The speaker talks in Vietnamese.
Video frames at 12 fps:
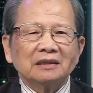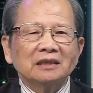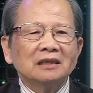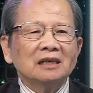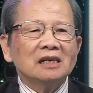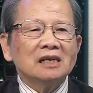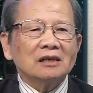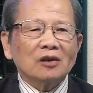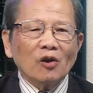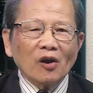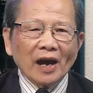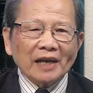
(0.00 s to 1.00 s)
chưa
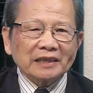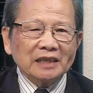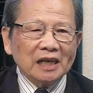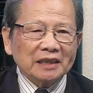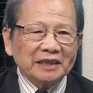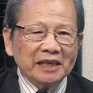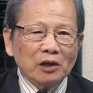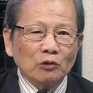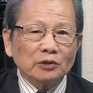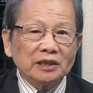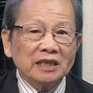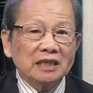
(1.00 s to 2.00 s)
có ảnh hưởng
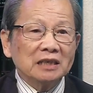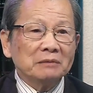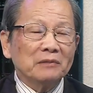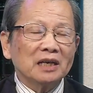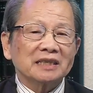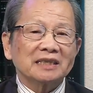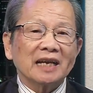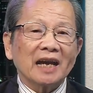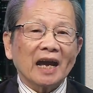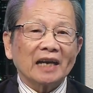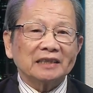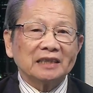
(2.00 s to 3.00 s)
nhiều nhưng mà sẽ
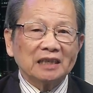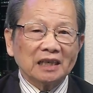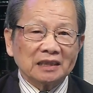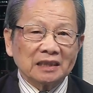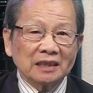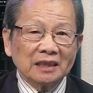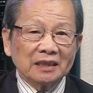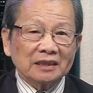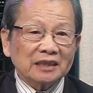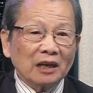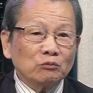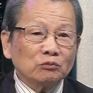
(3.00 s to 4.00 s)
ảnh hưởng
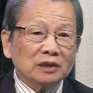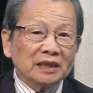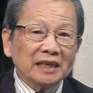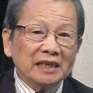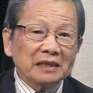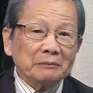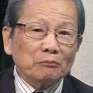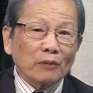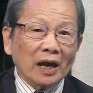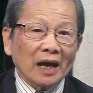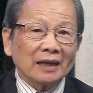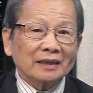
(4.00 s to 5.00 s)
trong khi
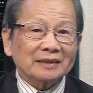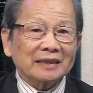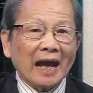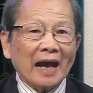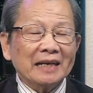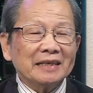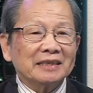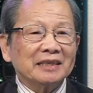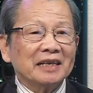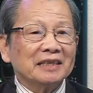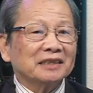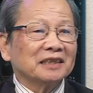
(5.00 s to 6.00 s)
mà tái
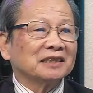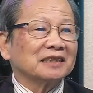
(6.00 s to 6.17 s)
xây dựng